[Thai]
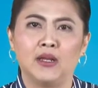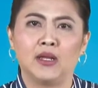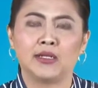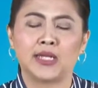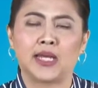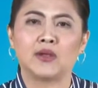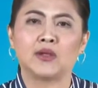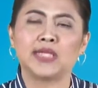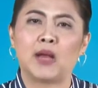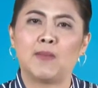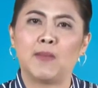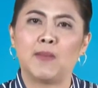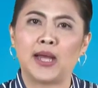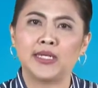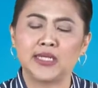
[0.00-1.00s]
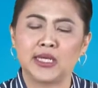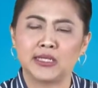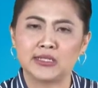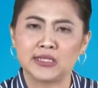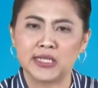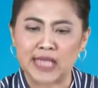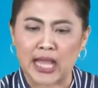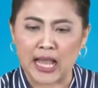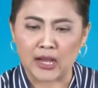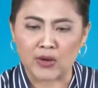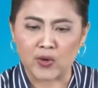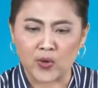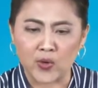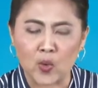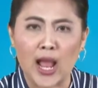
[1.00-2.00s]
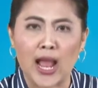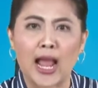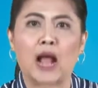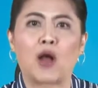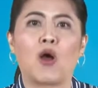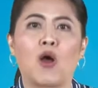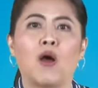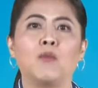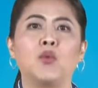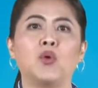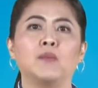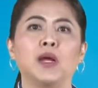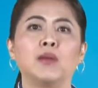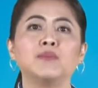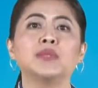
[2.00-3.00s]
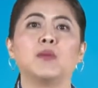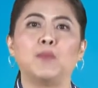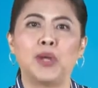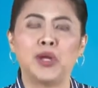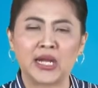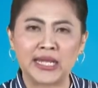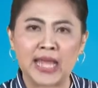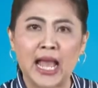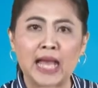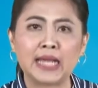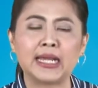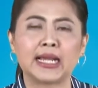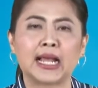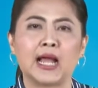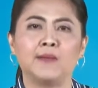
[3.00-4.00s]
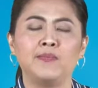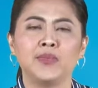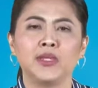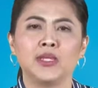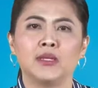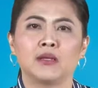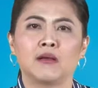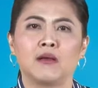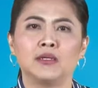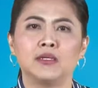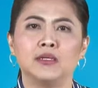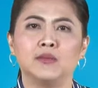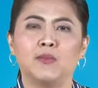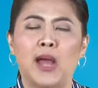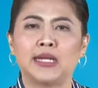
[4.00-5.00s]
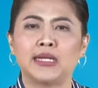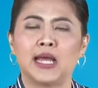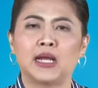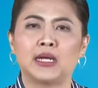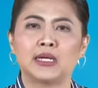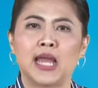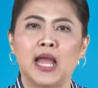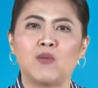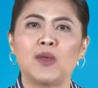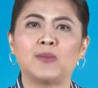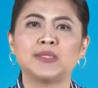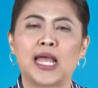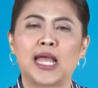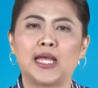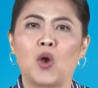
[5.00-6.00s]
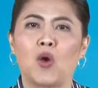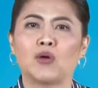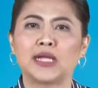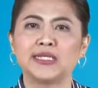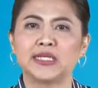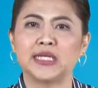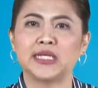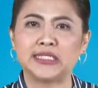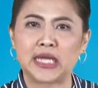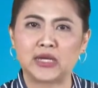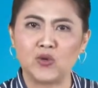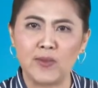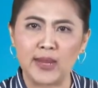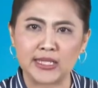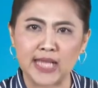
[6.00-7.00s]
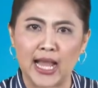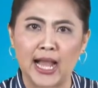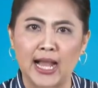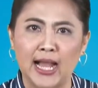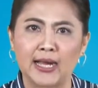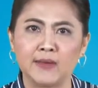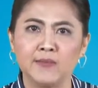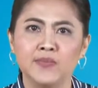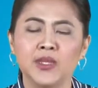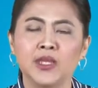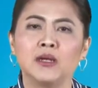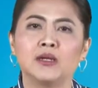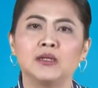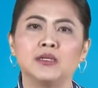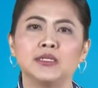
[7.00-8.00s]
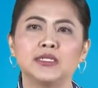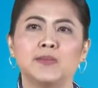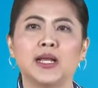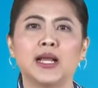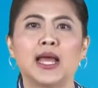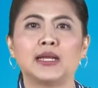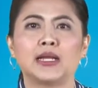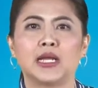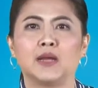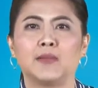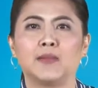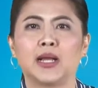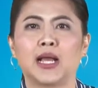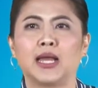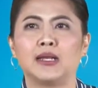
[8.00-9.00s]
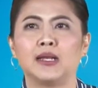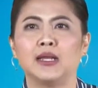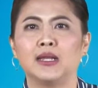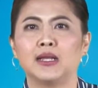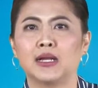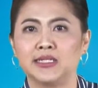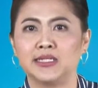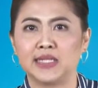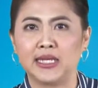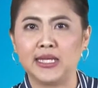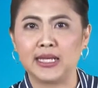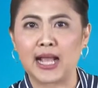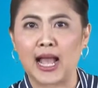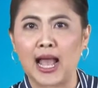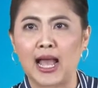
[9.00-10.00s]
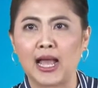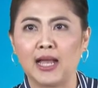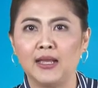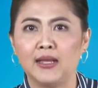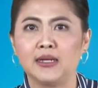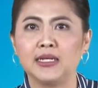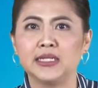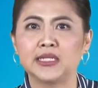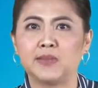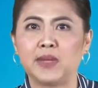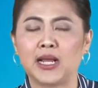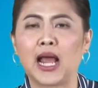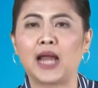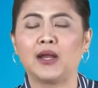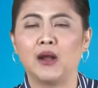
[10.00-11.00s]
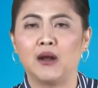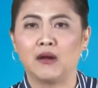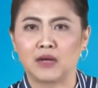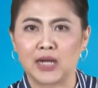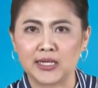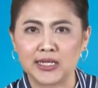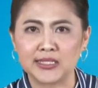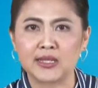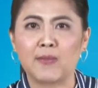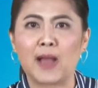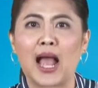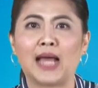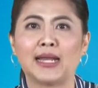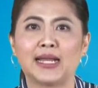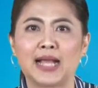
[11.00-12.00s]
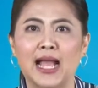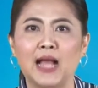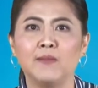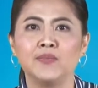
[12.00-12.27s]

ท่านก็สามารถที่จะศึกษาค้นคว้าหาข้อมูลเพิ่มเติมเป็นระยะนะคะ ก็คือผ่านทางหน้าเว็บไซต์ของราชกิจจานุเบกษา หรือสำนักงงานคณะกรรมการกฤษฎีกา หรือสำนักงงานรัฐสภานะคะ